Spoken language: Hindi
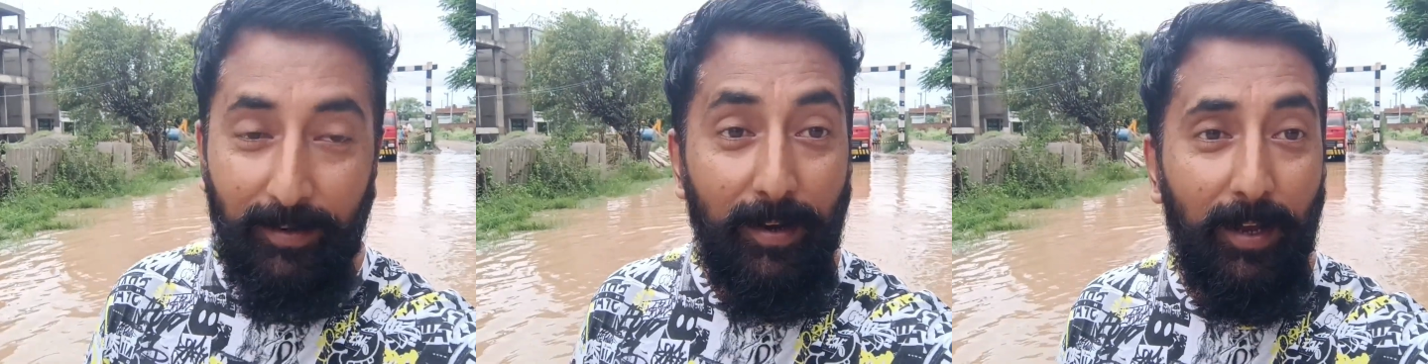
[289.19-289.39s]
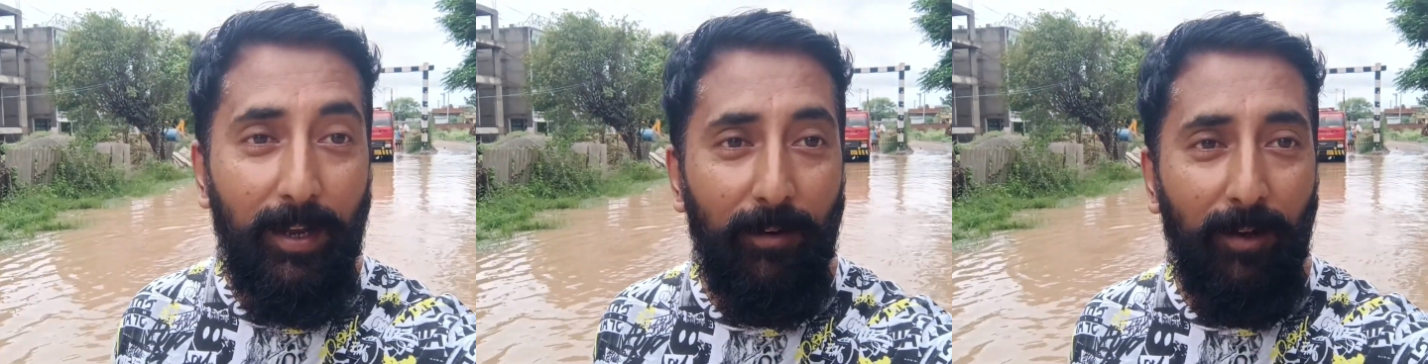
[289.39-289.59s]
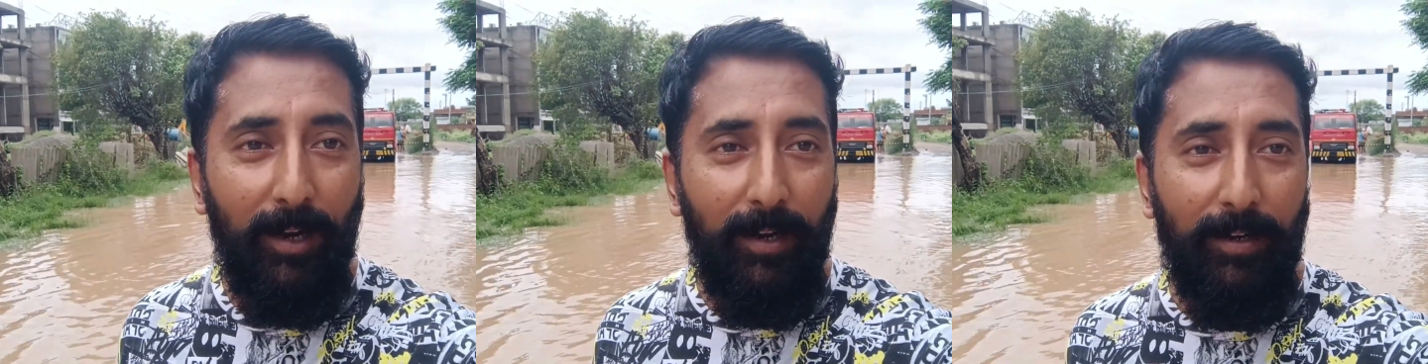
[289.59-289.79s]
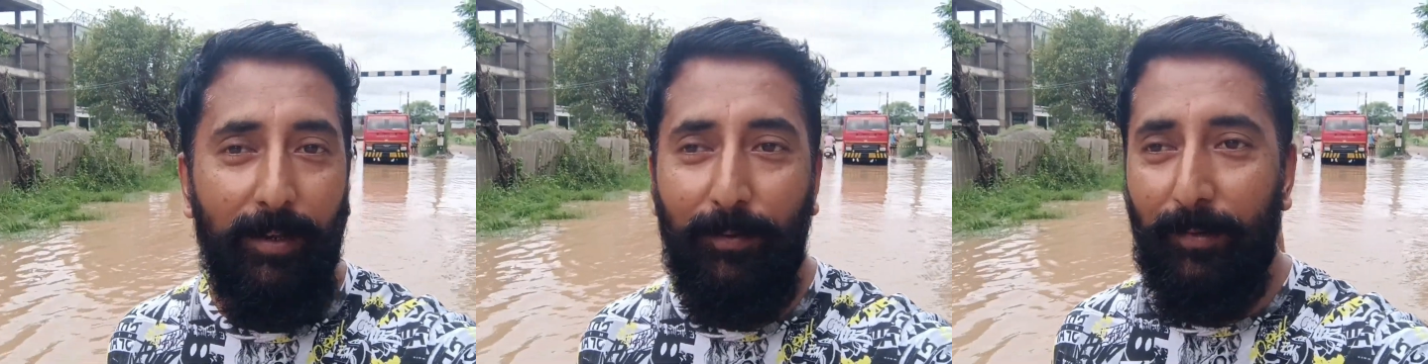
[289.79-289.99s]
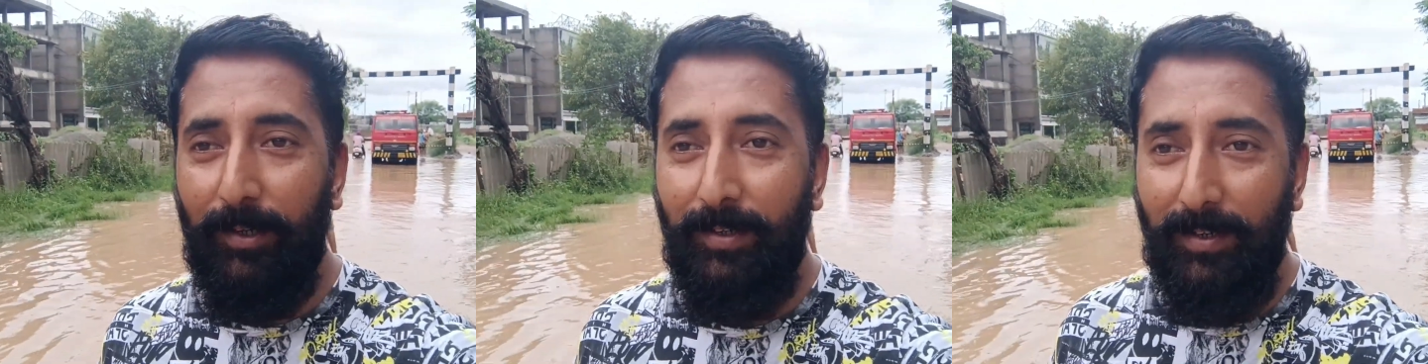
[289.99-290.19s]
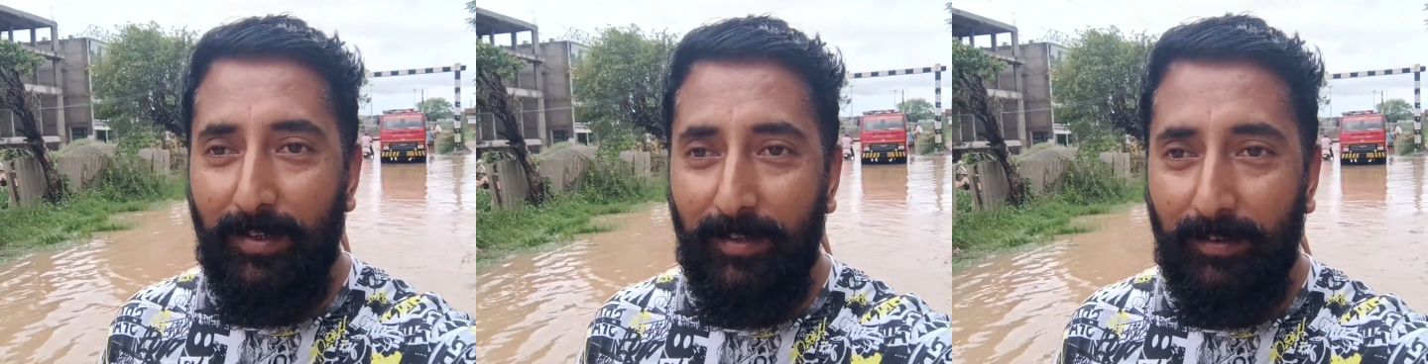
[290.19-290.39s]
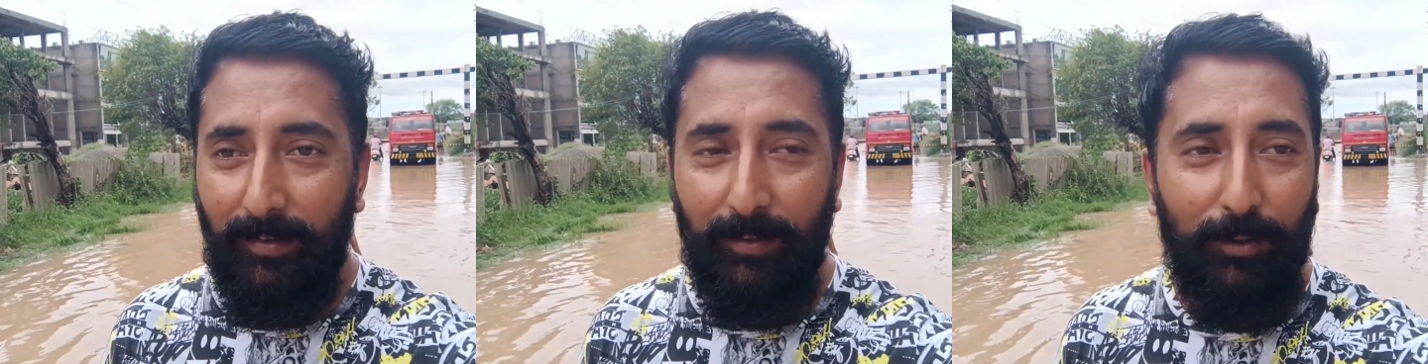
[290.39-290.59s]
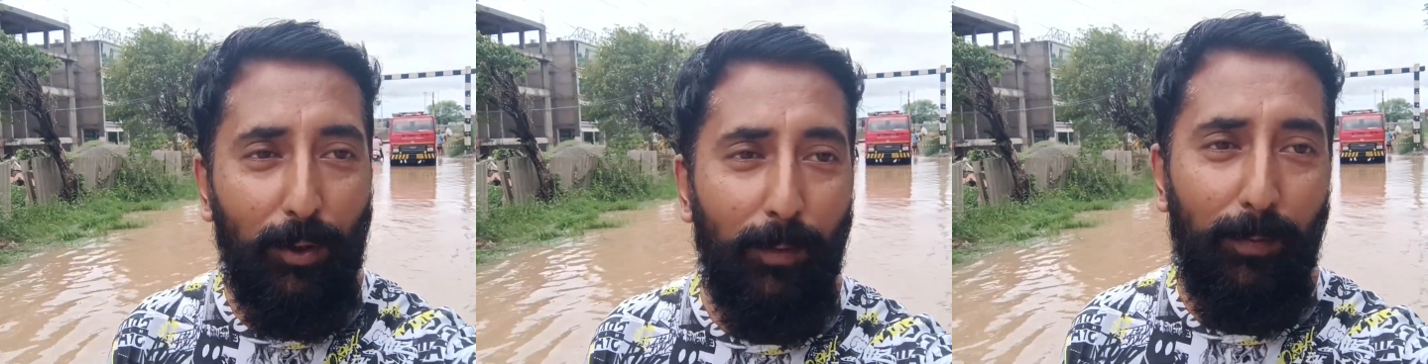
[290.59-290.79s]
नया वाला अंडर ब्रिज
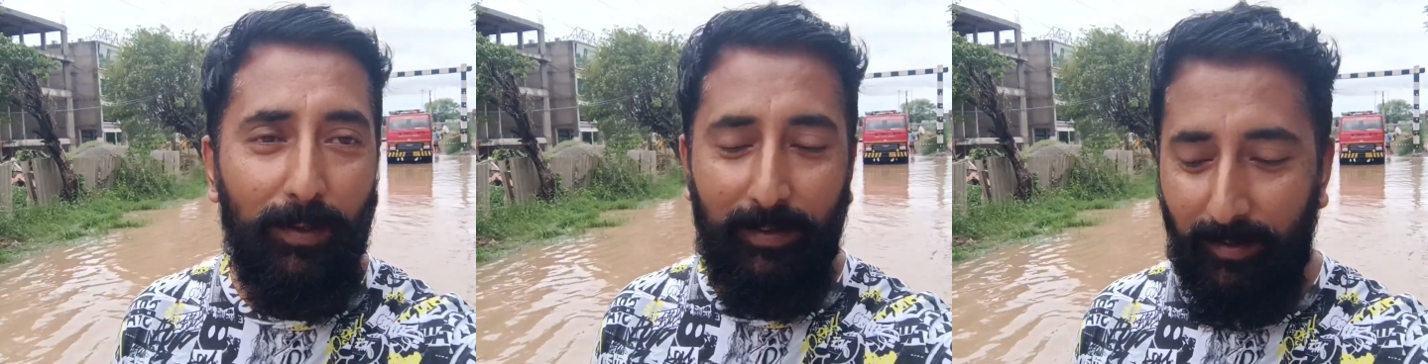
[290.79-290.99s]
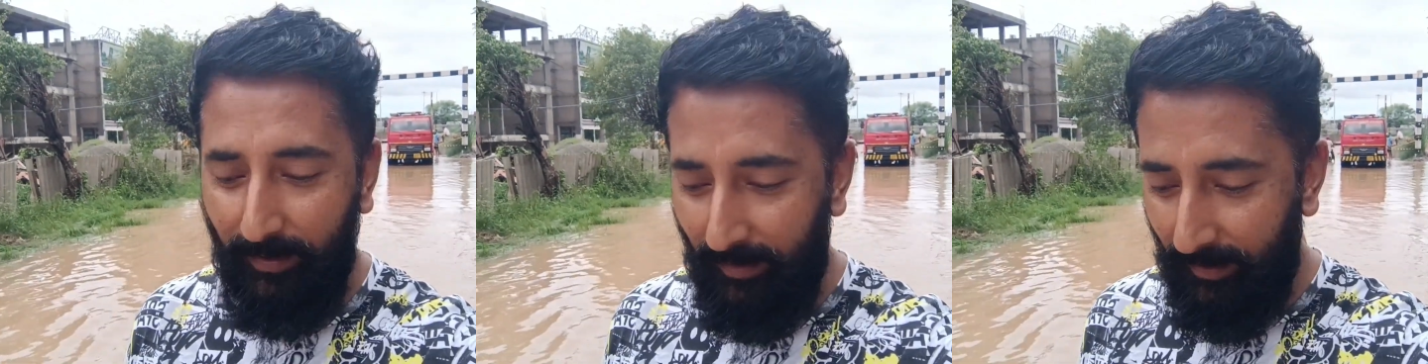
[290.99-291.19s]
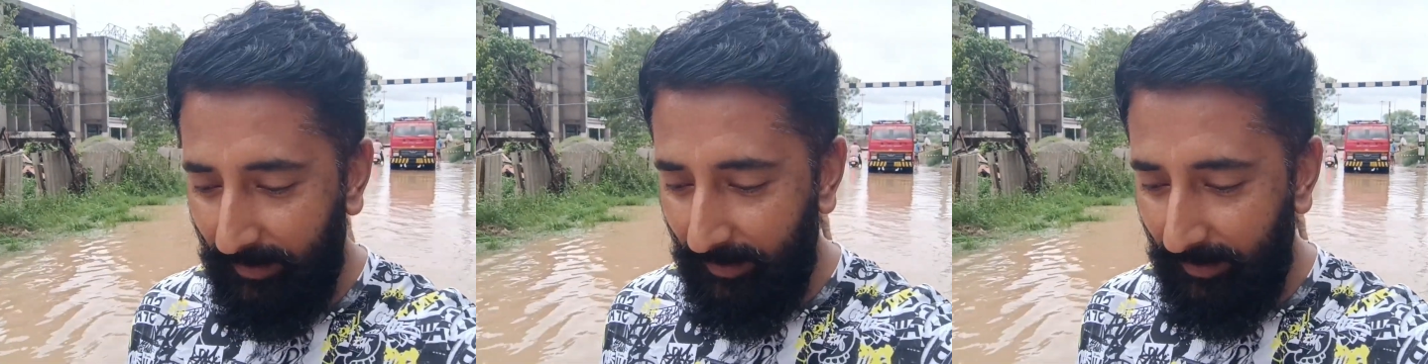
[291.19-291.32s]
जिसके ऊपर से